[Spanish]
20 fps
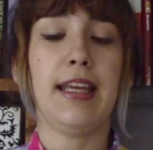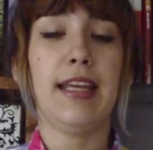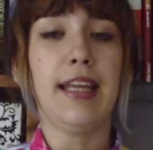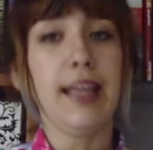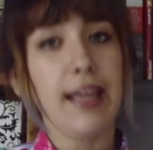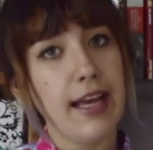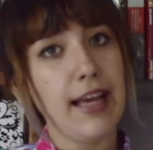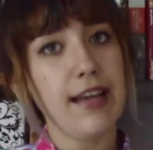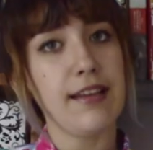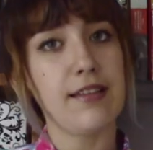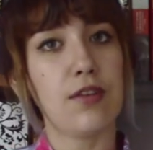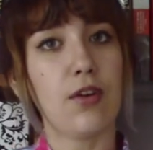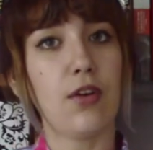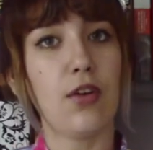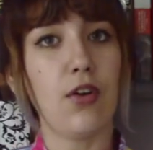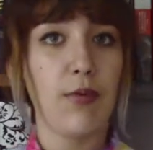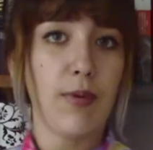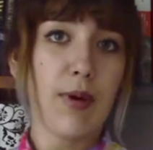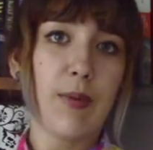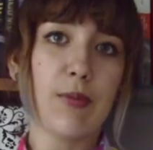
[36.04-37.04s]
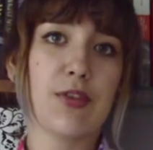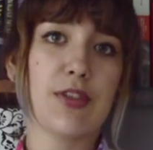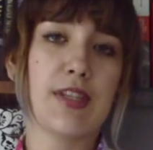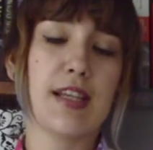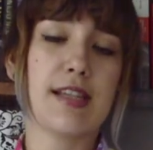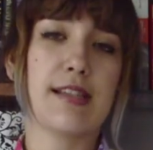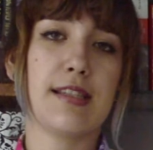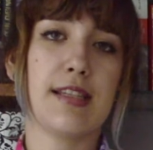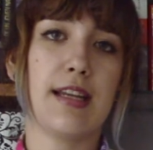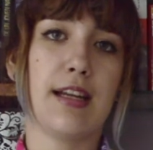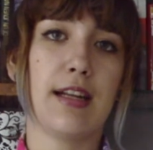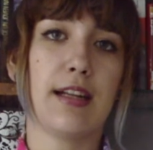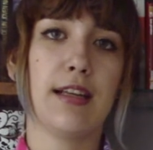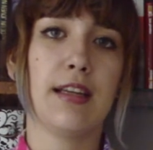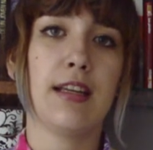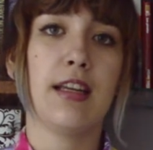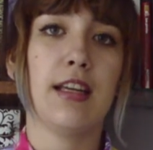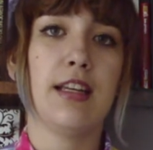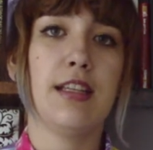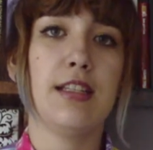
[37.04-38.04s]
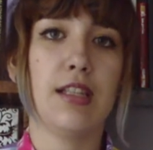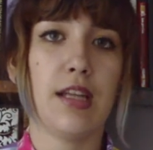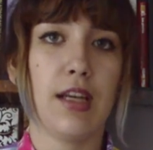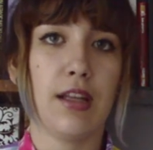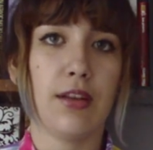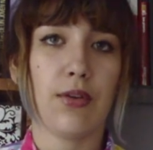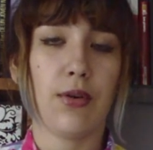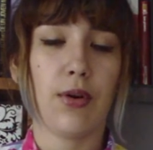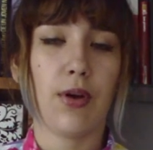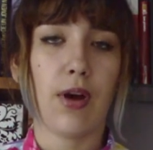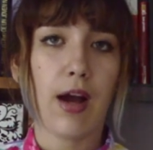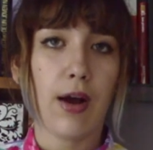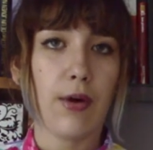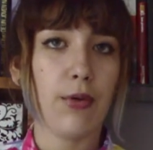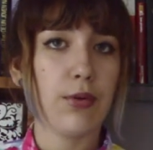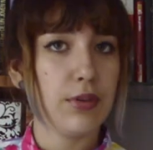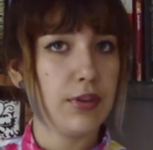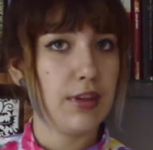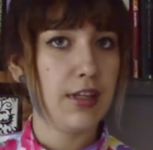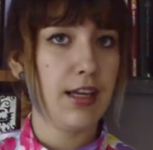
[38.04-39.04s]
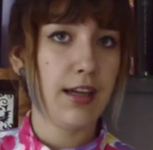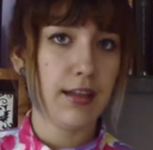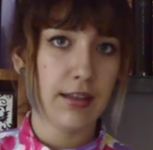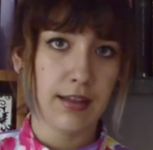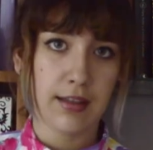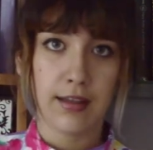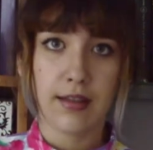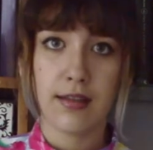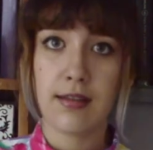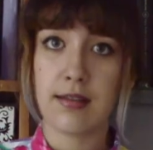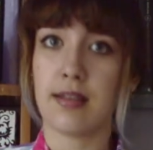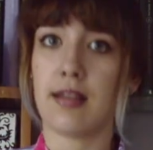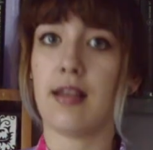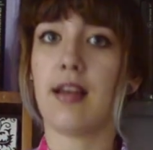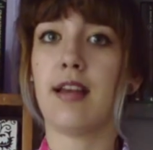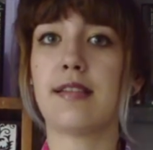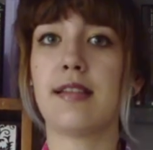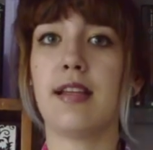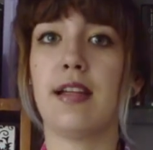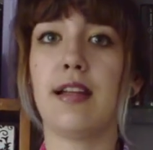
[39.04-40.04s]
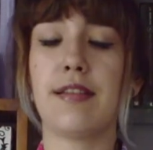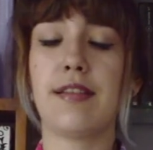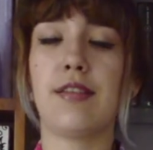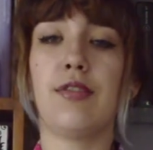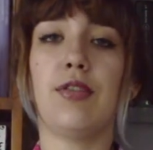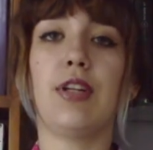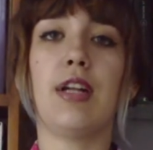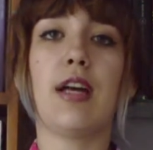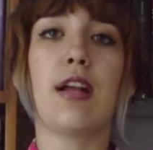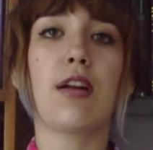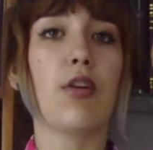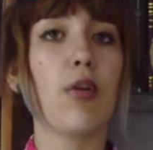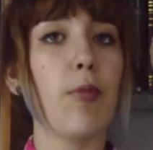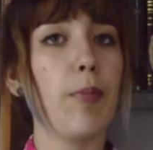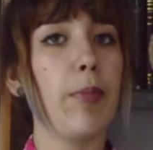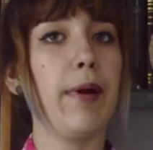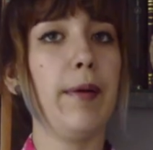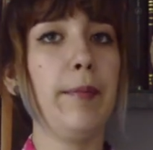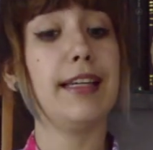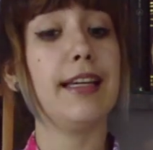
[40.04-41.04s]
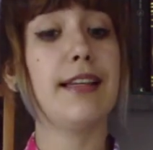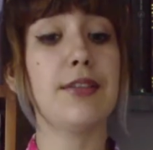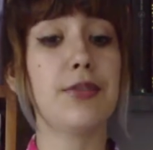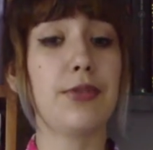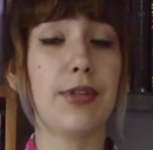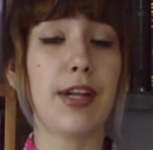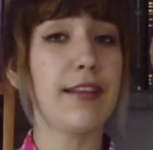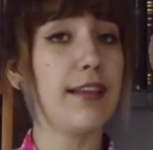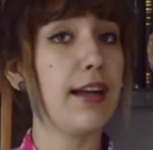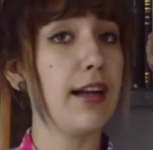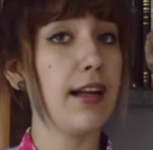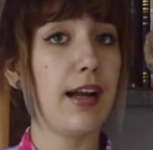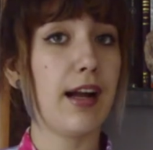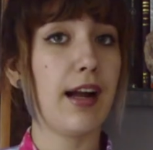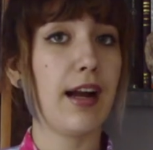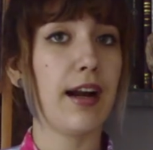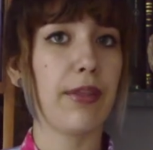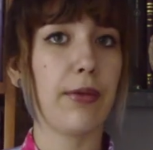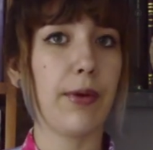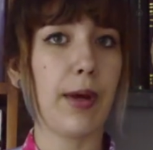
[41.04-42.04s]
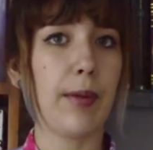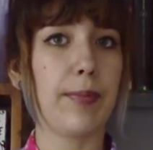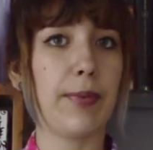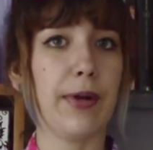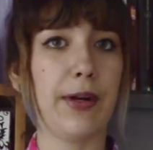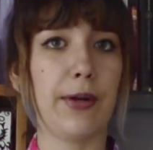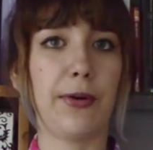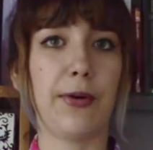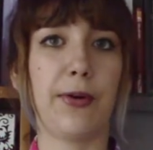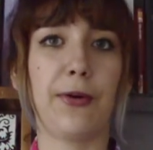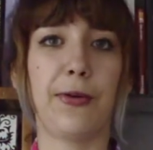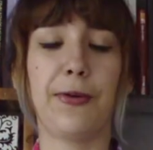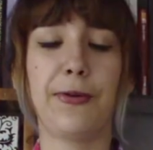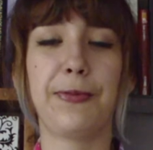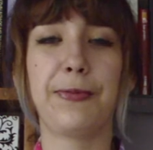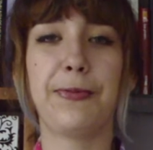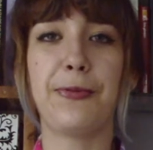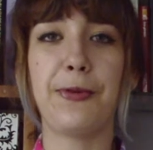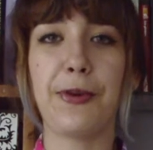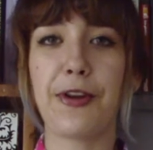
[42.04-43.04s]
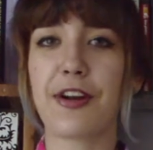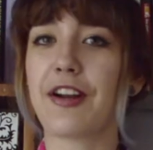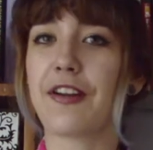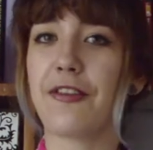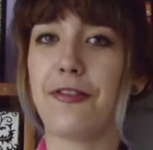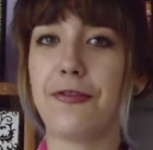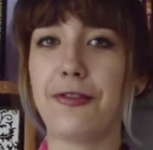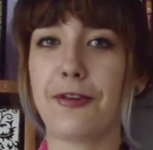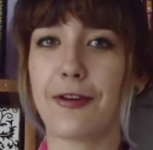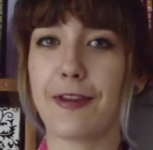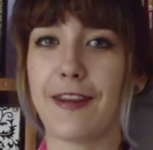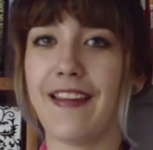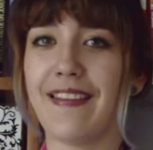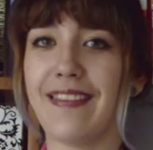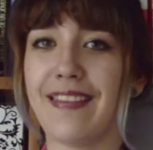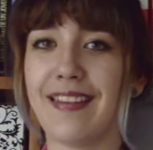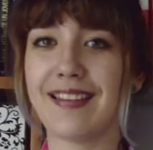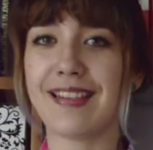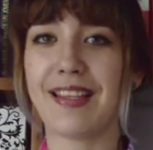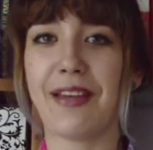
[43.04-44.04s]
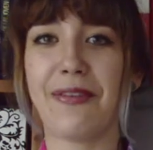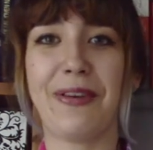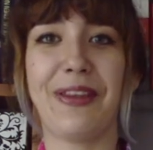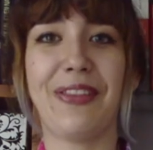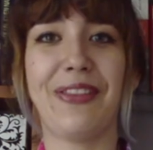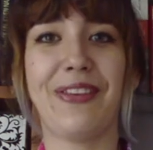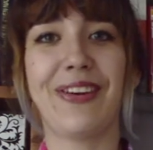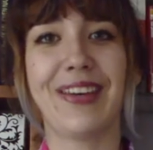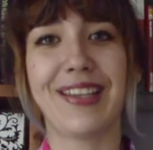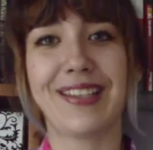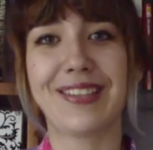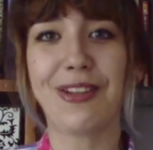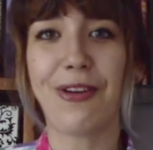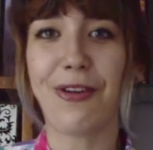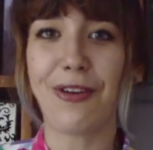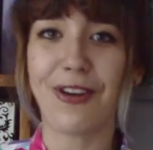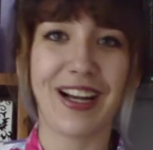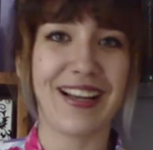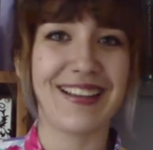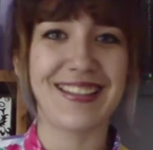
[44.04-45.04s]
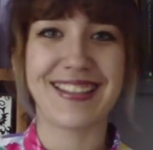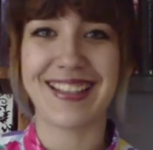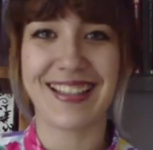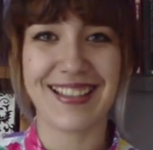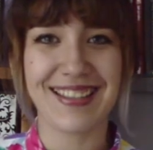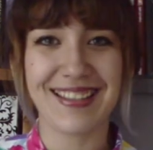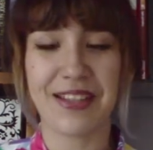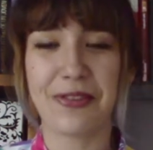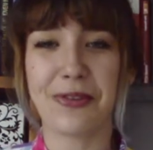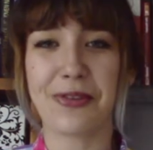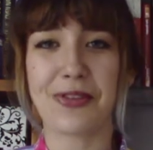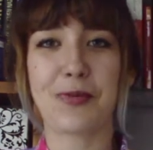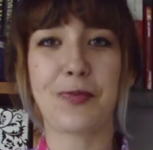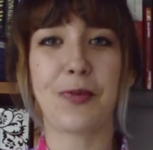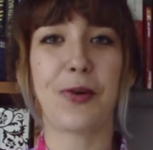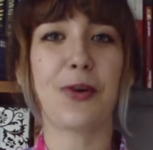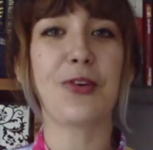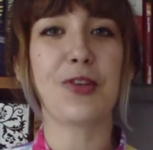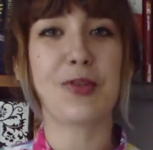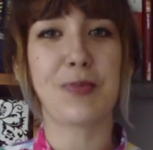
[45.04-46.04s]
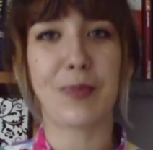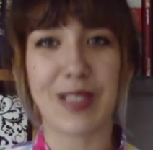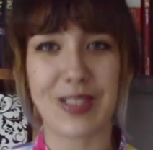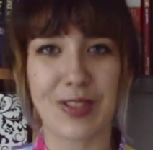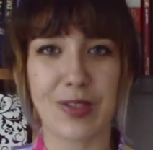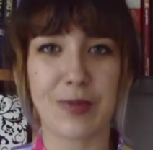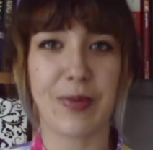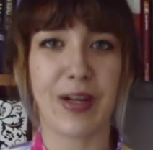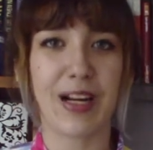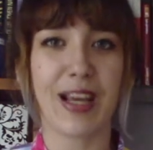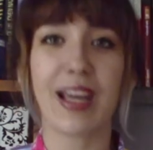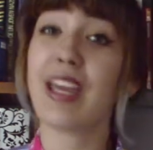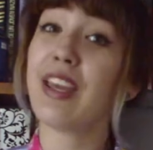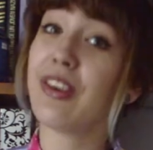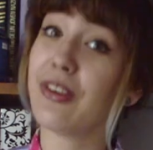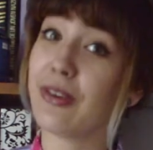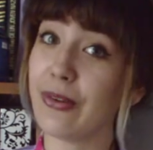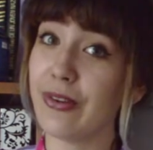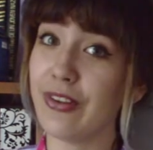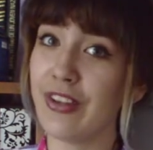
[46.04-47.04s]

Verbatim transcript: Y esto lo vamos a hacer yendo a un tianguis a seleccionar ropa, que es una tarea ardua pero muy reconfortante sabiendo que solo gastaste unos pocos pesos para ello.